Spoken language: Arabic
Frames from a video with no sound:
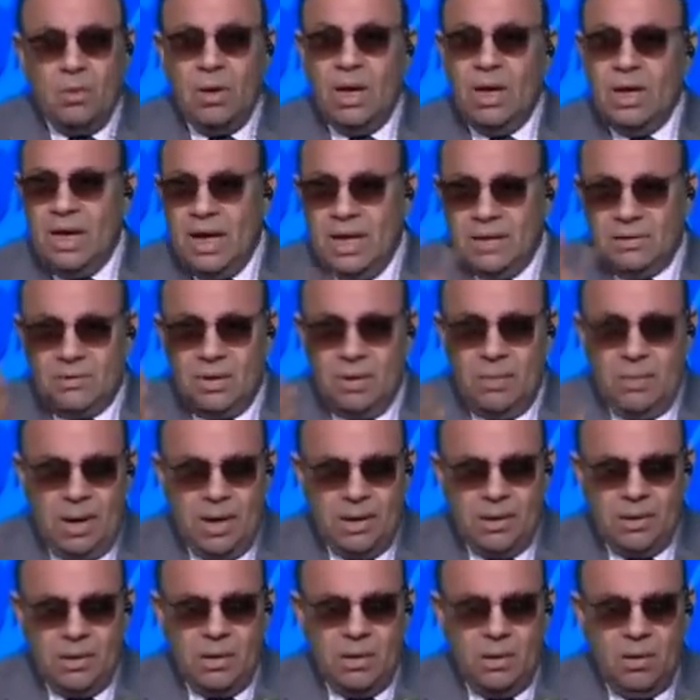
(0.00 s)
آيات
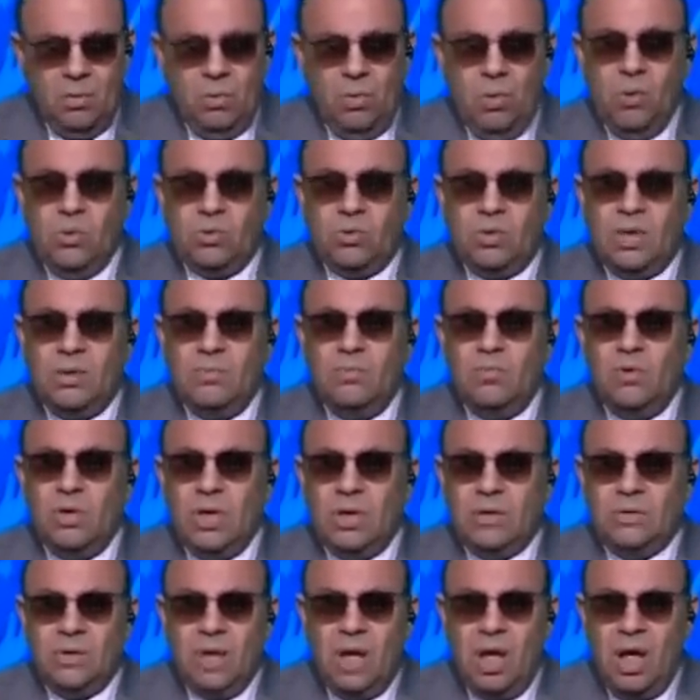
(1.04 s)
طبعا ويطعمون
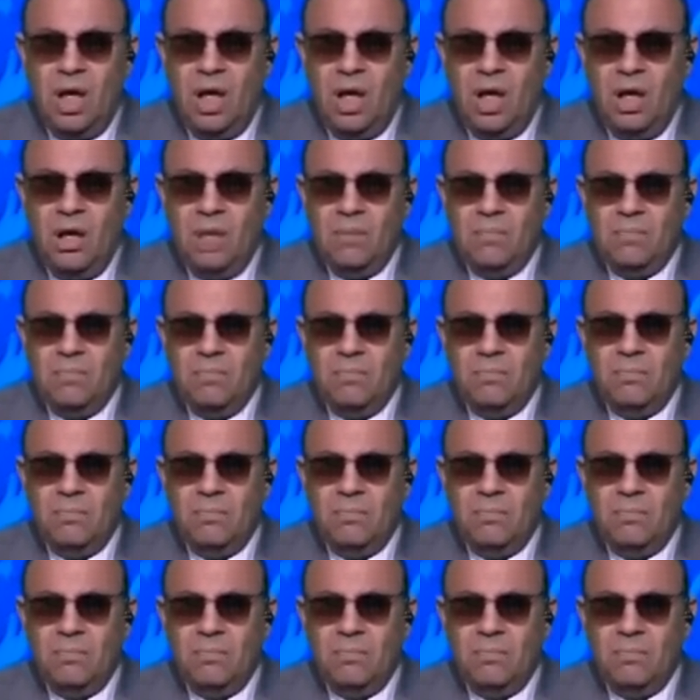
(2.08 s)
الطعام